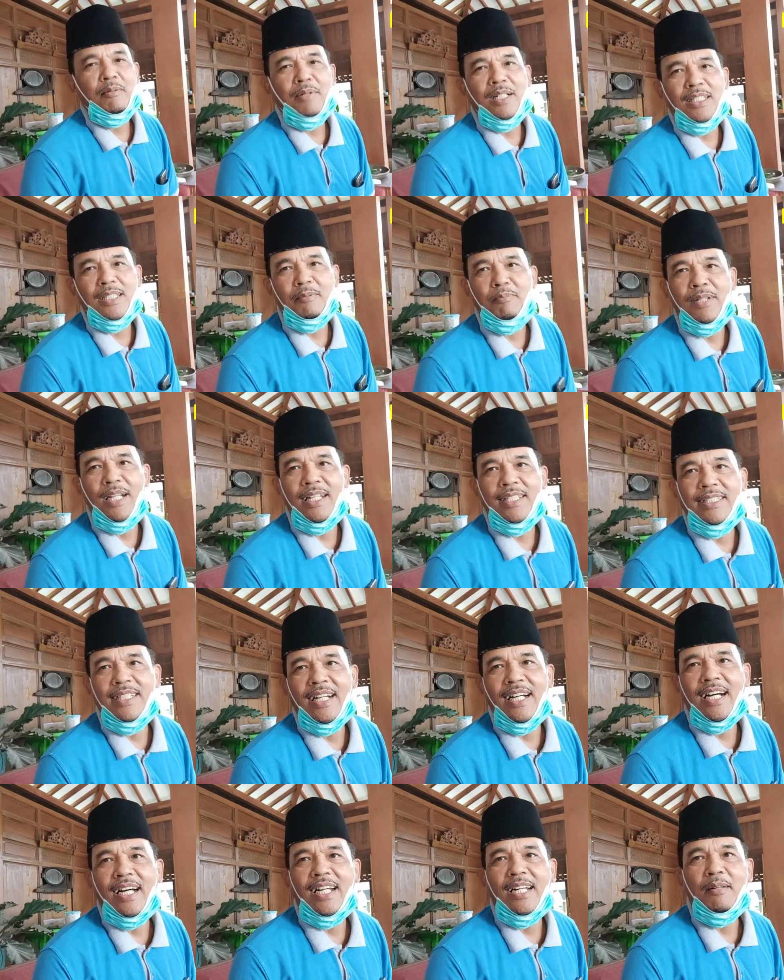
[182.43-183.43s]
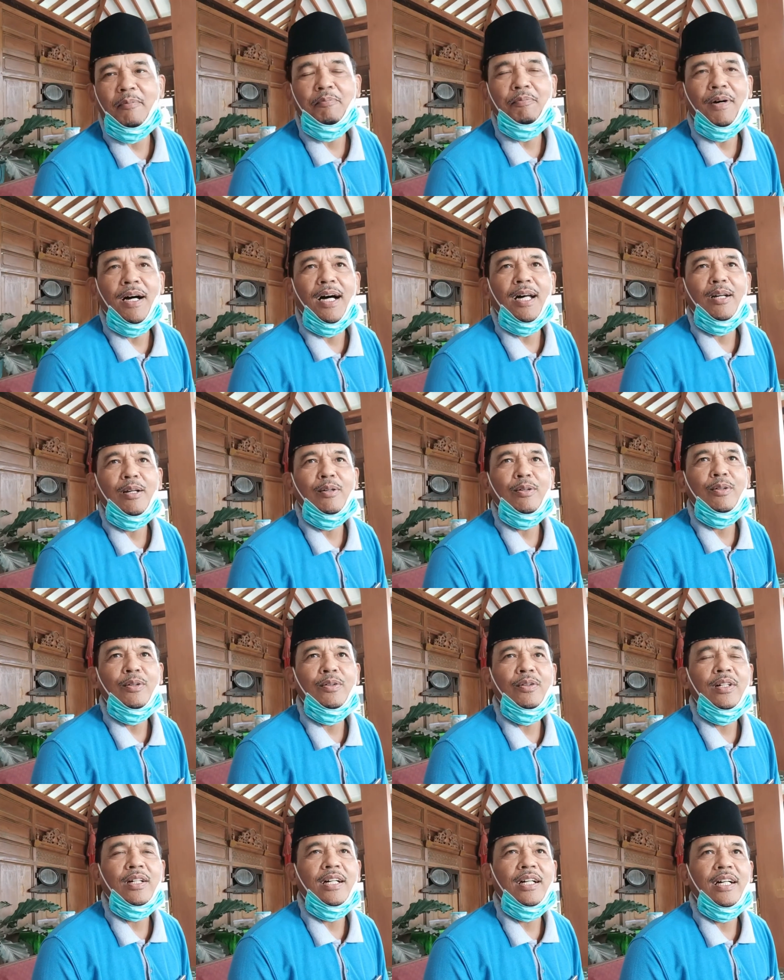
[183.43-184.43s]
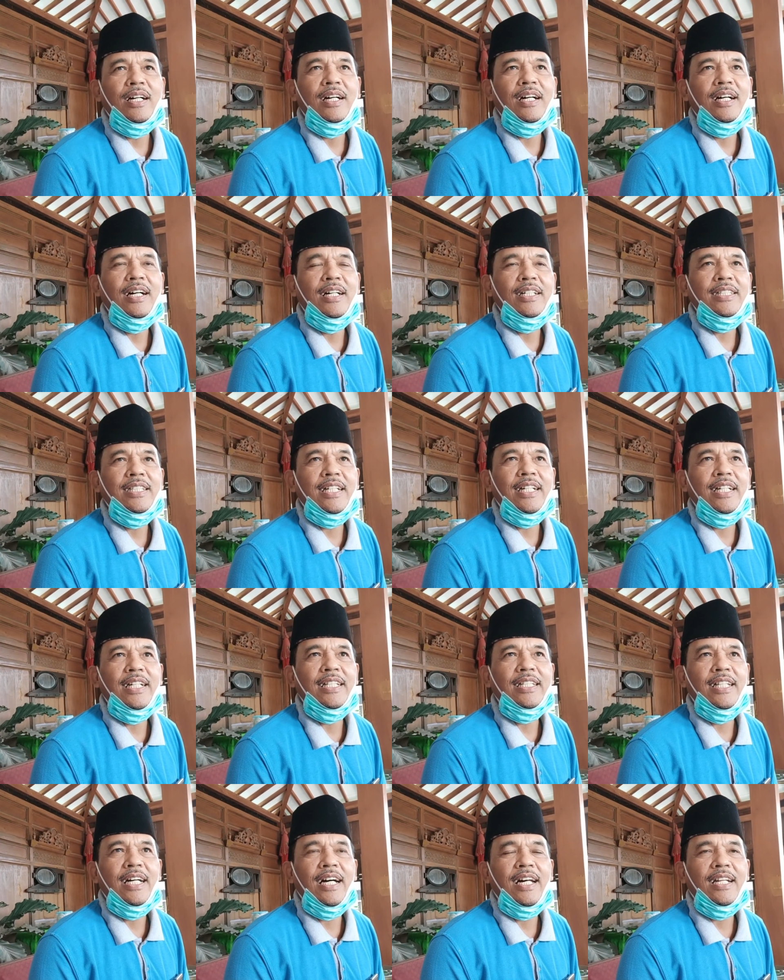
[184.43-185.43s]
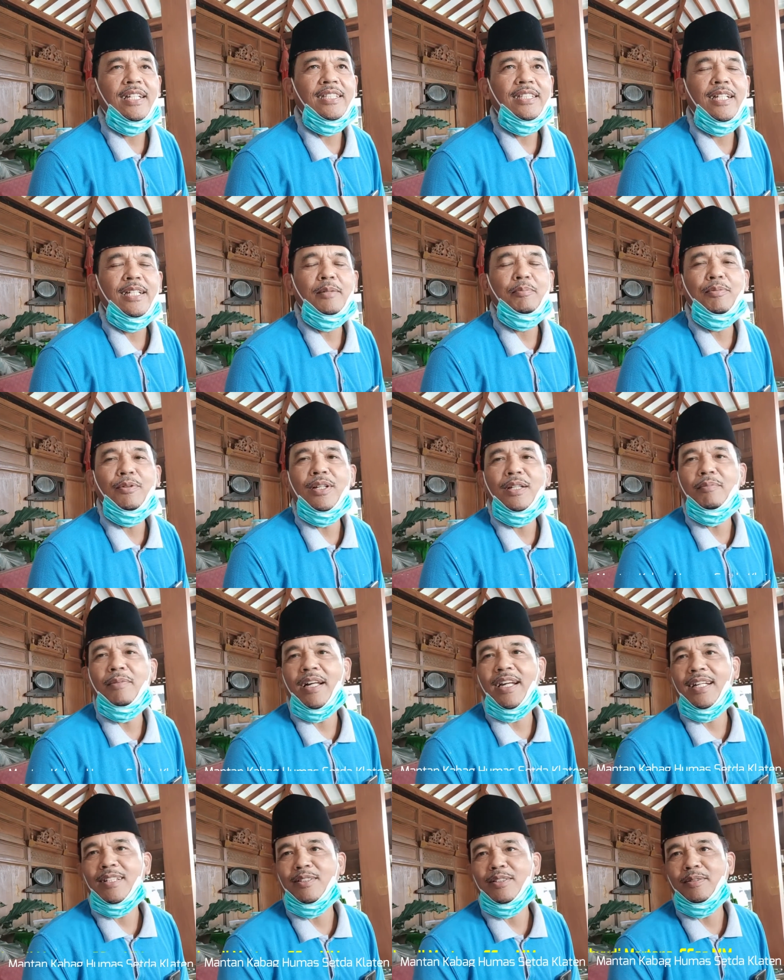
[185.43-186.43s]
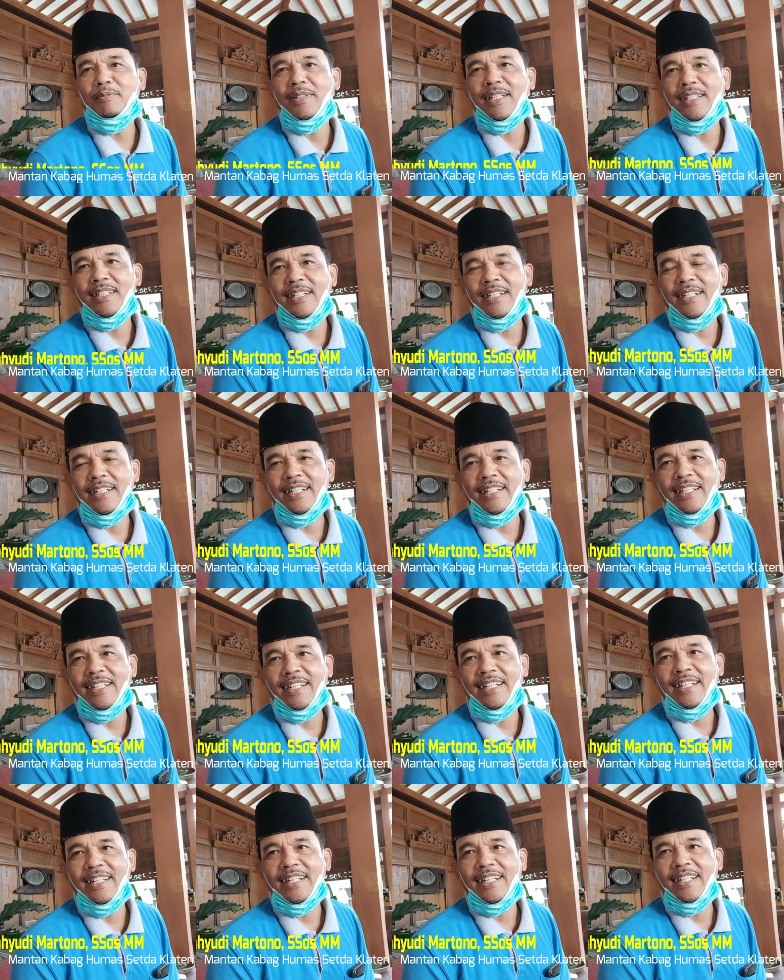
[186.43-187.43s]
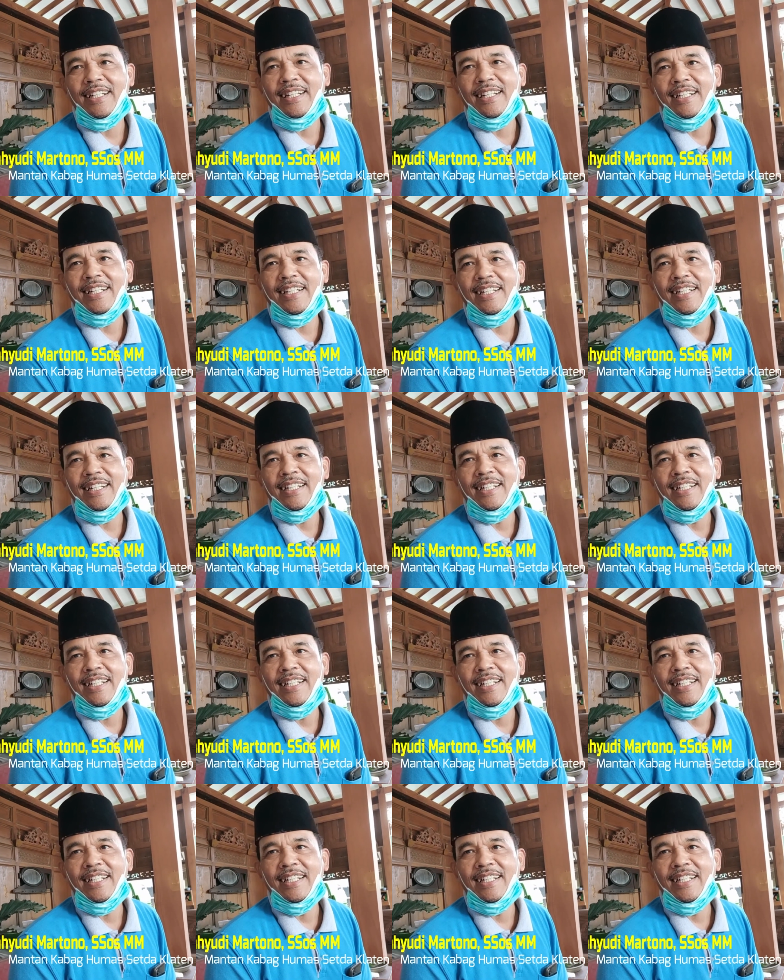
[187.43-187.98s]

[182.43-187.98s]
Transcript: masih belajar, baru uh, sekitar 1.500 meter. Mantap.